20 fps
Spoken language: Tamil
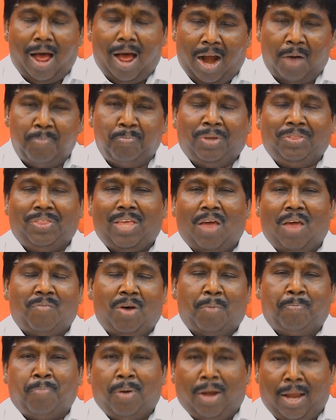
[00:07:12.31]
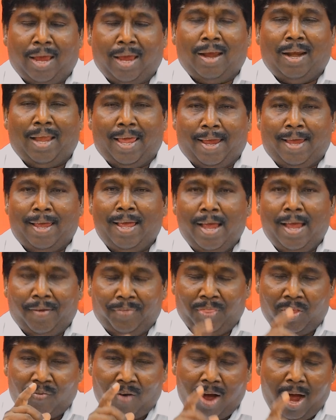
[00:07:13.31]
அன்பு தேவ பிள்ளைகளை
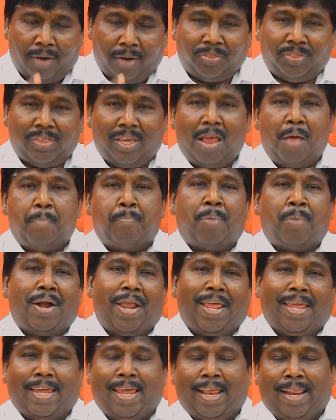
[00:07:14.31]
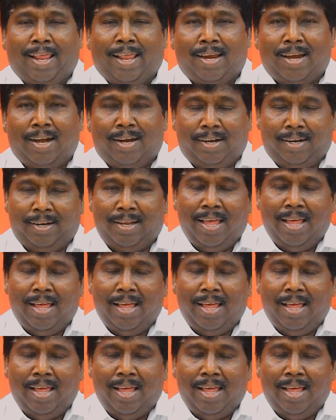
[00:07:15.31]
இந்த வார்த்தையை படிக்கிறீர்கள்